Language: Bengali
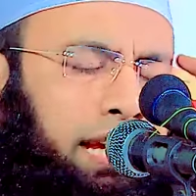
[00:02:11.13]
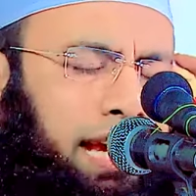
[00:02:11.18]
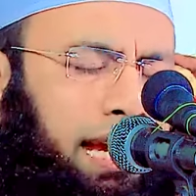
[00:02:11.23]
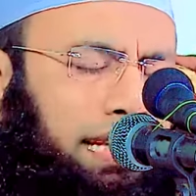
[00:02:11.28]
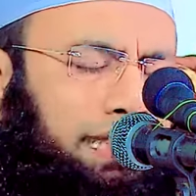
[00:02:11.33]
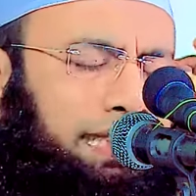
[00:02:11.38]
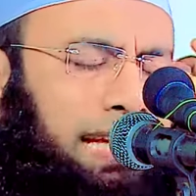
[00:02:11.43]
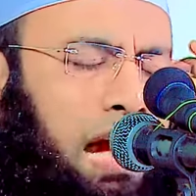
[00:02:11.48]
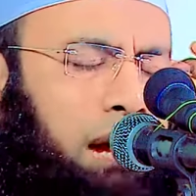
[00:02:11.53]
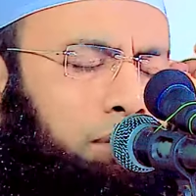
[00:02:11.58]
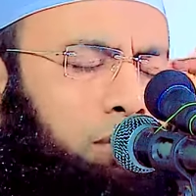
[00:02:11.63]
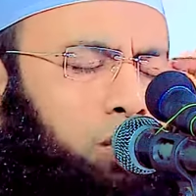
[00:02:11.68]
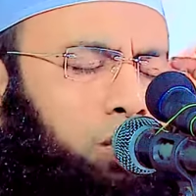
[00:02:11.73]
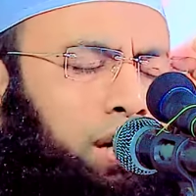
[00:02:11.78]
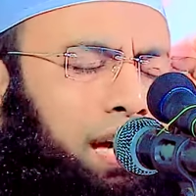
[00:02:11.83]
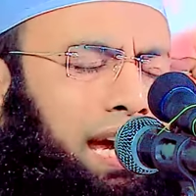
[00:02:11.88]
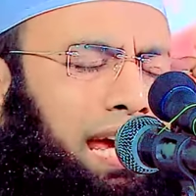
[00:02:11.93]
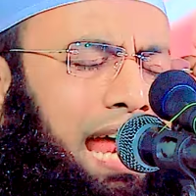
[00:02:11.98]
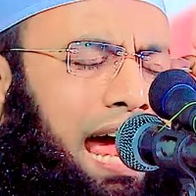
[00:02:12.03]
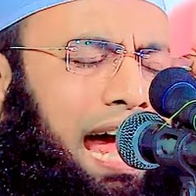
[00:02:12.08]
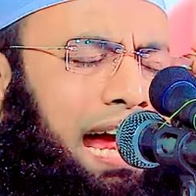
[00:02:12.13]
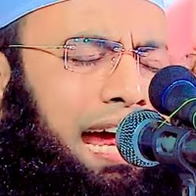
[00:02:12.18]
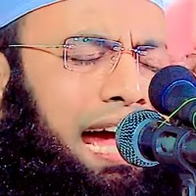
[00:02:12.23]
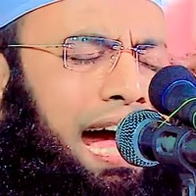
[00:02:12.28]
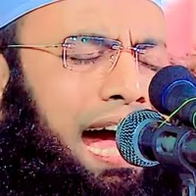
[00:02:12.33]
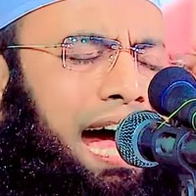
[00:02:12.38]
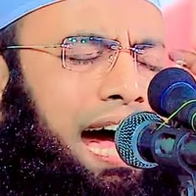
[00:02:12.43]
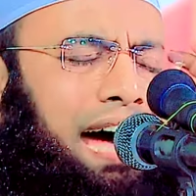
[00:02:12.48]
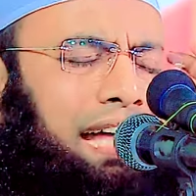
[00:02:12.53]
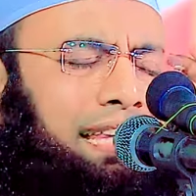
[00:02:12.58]
এই চাবুকের
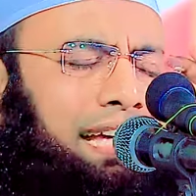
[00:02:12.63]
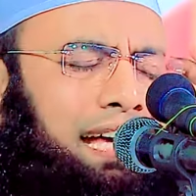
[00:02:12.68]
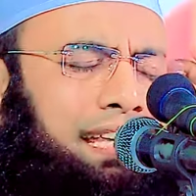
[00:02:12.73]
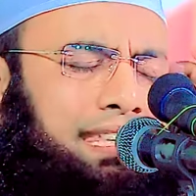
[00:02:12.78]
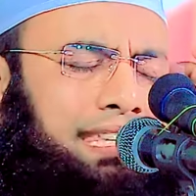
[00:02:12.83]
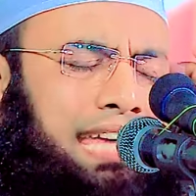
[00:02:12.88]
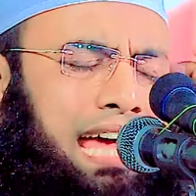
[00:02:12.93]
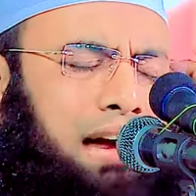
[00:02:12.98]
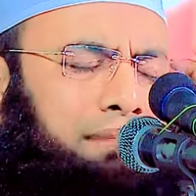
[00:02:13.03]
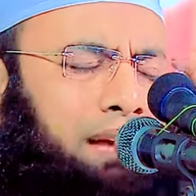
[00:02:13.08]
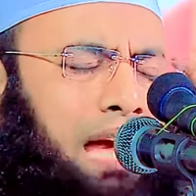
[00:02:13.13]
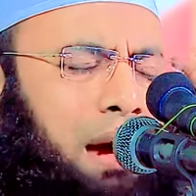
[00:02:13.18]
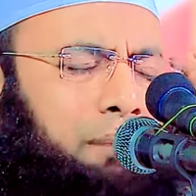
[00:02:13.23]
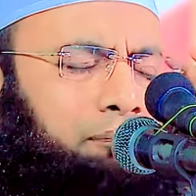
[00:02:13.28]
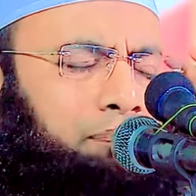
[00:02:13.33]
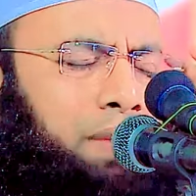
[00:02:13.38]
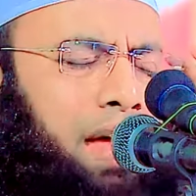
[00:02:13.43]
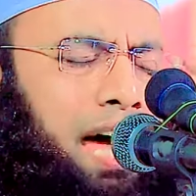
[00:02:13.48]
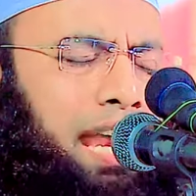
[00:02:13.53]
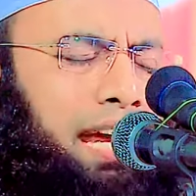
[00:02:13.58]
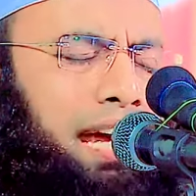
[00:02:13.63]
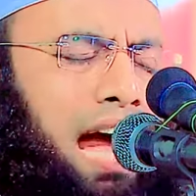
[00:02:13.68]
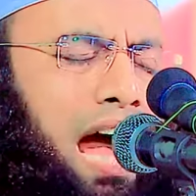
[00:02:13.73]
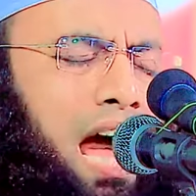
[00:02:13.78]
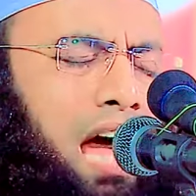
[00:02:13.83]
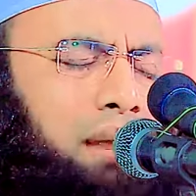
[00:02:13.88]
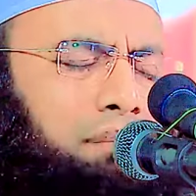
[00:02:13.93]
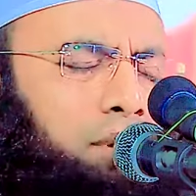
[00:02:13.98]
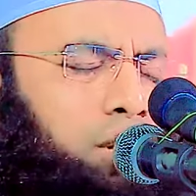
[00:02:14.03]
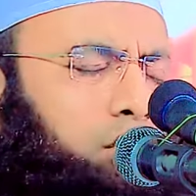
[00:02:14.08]
আঘাত আজকে আমি আপনার
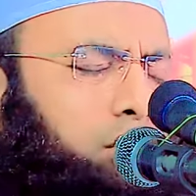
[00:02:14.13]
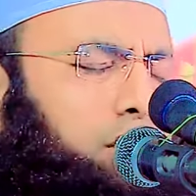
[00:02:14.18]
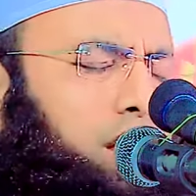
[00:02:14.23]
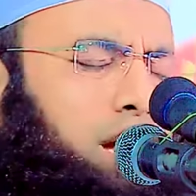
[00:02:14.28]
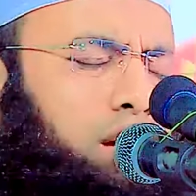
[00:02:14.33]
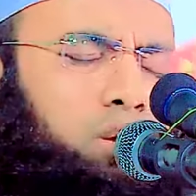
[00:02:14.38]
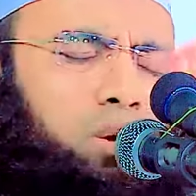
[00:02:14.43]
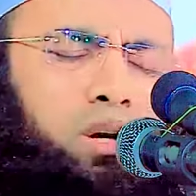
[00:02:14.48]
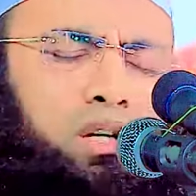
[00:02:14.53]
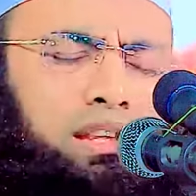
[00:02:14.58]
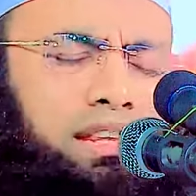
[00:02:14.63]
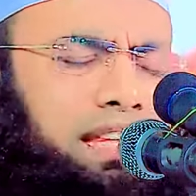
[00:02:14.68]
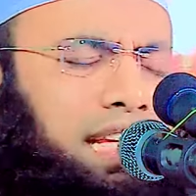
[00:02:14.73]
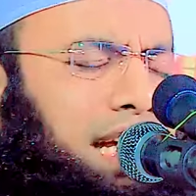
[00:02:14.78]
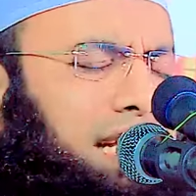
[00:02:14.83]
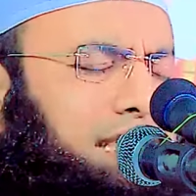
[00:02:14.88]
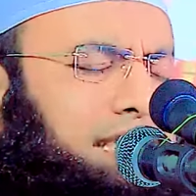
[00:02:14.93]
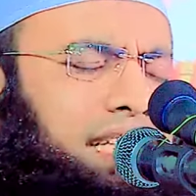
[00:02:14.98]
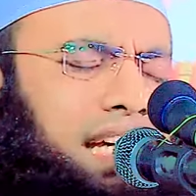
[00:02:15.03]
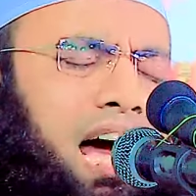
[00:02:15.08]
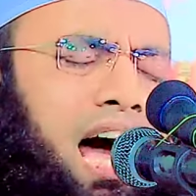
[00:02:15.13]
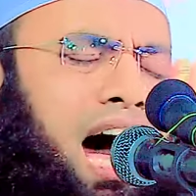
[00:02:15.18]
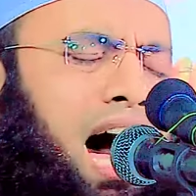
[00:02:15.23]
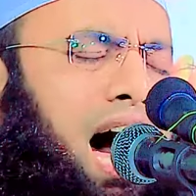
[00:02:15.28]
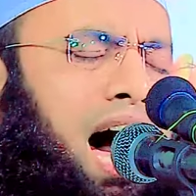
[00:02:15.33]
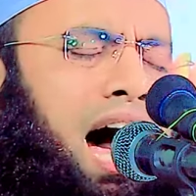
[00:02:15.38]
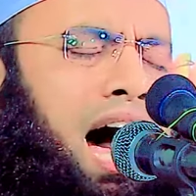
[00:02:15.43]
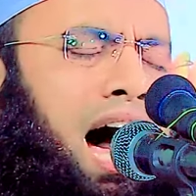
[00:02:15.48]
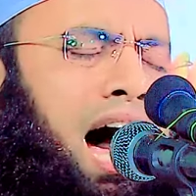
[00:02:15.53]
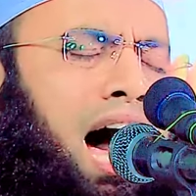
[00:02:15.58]
গায়ের মধ্যে করতে
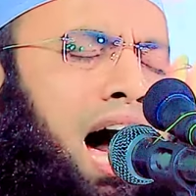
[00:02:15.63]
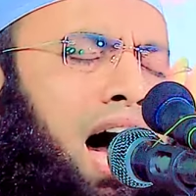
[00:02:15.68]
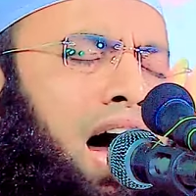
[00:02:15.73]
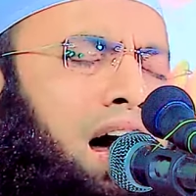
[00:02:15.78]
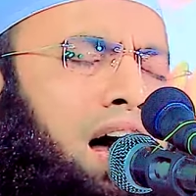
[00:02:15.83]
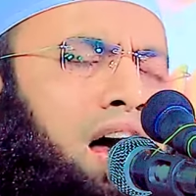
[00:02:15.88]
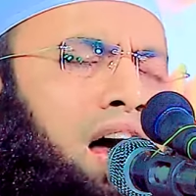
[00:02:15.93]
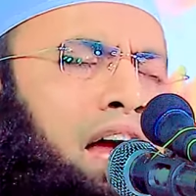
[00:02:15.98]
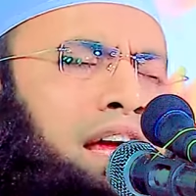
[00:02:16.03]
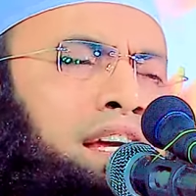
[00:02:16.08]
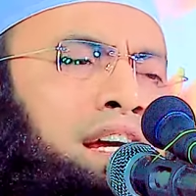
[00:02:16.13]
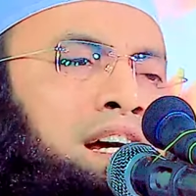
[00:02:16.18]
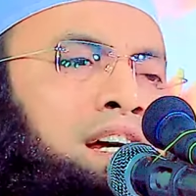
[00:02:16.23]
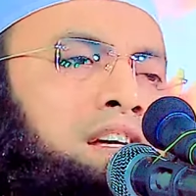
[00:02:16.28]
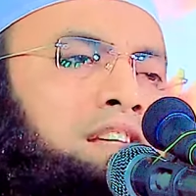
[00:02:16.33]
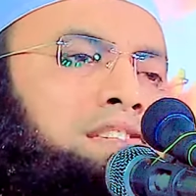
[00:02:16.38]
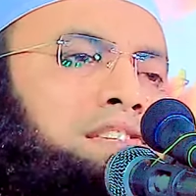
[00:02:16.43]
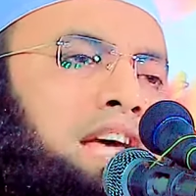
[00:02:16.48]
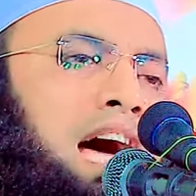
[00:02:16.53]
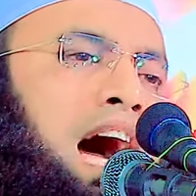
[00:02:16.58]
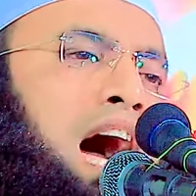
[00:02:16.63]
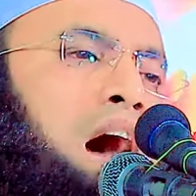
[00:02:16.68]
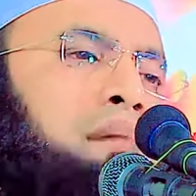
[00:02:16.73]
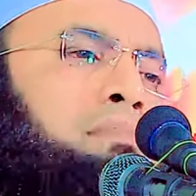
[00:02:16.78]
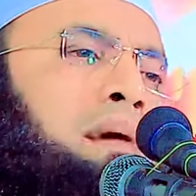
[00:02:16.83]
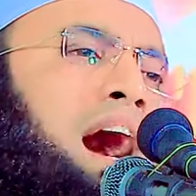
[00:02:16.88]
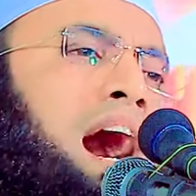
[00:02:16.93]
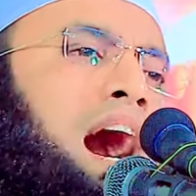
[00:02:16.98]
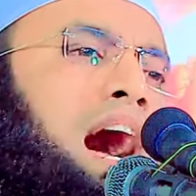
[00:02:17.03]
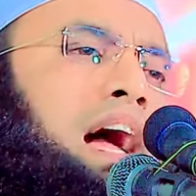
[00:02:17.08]
চাই
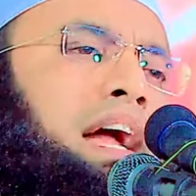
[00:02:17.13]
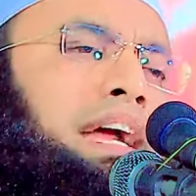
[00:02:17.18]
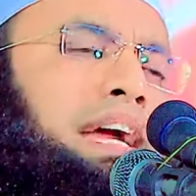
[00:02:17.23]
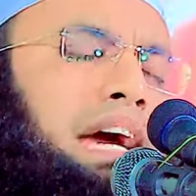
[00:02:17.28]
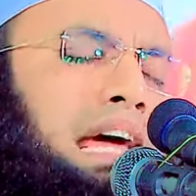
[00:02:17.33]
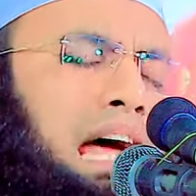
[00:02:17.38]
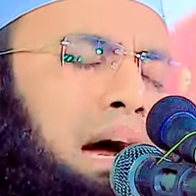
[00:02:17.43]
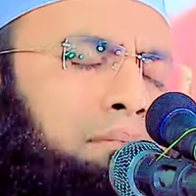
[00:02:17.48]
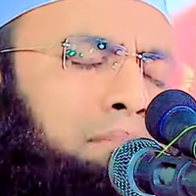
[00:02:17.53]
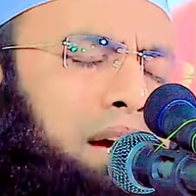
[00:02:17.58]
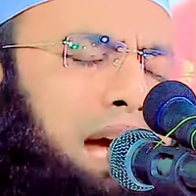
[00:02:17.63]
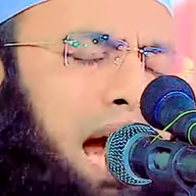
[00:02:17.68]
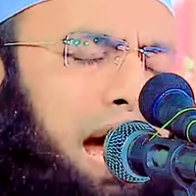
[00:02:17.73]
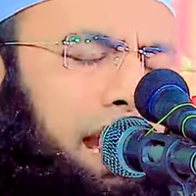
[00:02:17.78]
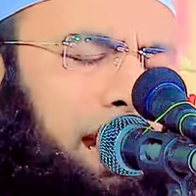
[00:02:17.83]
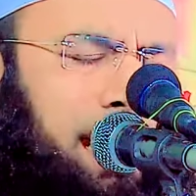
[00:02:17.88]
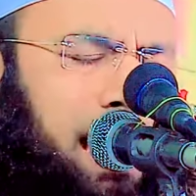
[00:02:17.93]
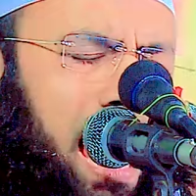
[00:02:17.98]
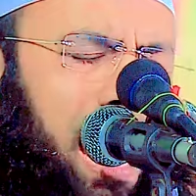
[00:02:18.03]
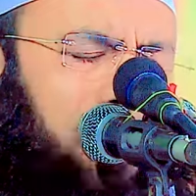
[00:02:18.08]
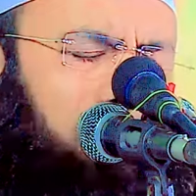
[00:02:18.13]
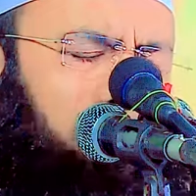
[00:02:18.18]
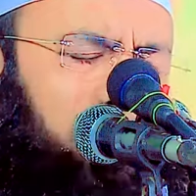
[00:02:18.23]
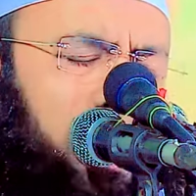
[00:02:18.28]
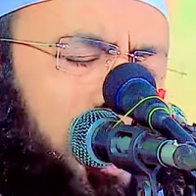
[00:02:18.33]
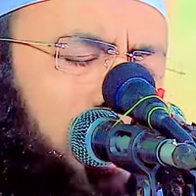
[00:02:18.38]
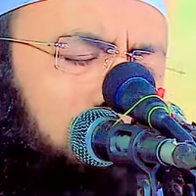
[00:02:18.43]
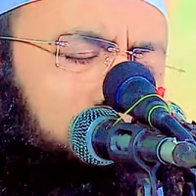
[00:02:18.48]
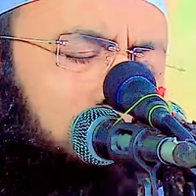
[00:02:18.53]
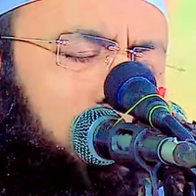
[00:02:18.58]
সাহাবাই কেরাম কান্না
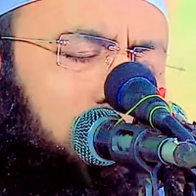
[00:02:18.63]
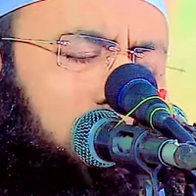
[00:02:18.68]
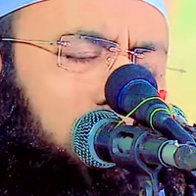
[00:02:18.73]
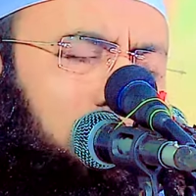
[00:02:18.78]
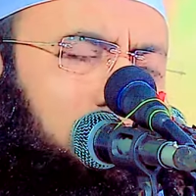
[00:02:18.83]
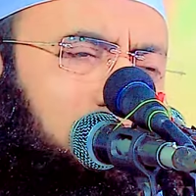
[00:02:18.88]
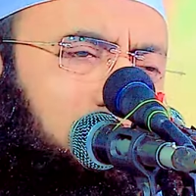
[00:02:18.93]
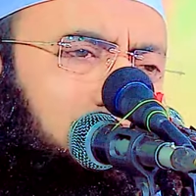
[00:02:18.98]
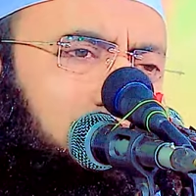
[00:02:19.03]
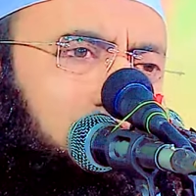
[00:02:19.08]
করে আর বলে